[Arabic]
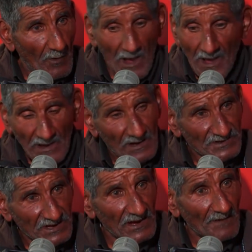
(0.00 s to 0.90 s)

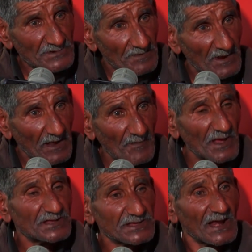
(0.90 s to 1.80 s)
ايوه سي رمزي بن
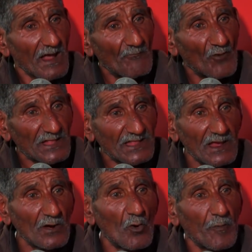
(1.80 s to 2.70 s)
خميس يرحم
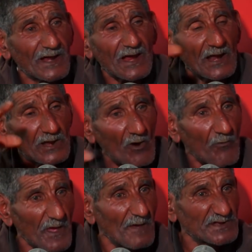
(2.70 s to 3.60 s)
والديه وبارك
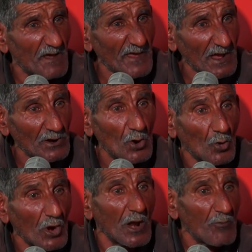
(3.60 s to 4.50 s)
الله فيهم جميعا
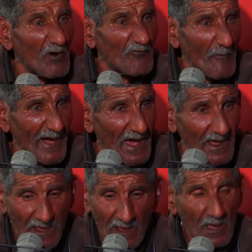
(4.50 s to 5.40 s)
الكل وقفوا
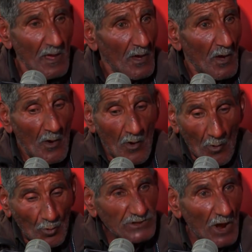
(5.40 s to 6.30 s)
معاي
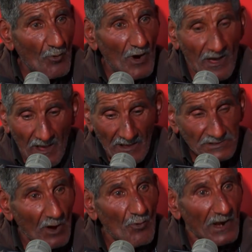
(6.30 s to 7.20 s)
وتوا
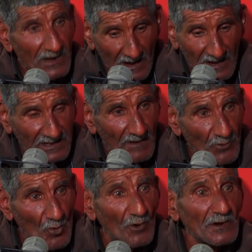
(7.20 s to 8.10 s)
توا
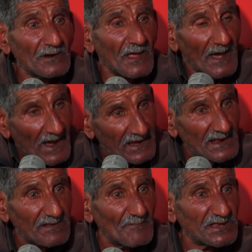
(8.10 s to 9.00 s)
الكاميون
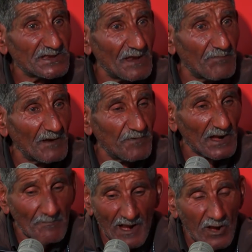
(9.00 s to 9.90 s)
خليته باش يجيب لي في
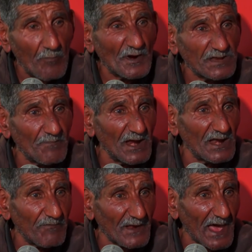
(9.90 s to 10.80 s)
الرمل باش
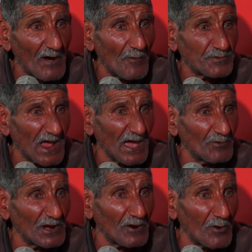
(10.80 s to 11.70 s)
يبني لي في القهوه
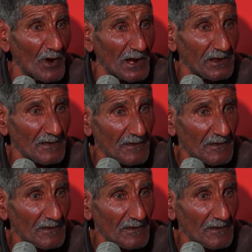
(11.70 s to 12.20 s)
نتاعي ويريقلوها لي.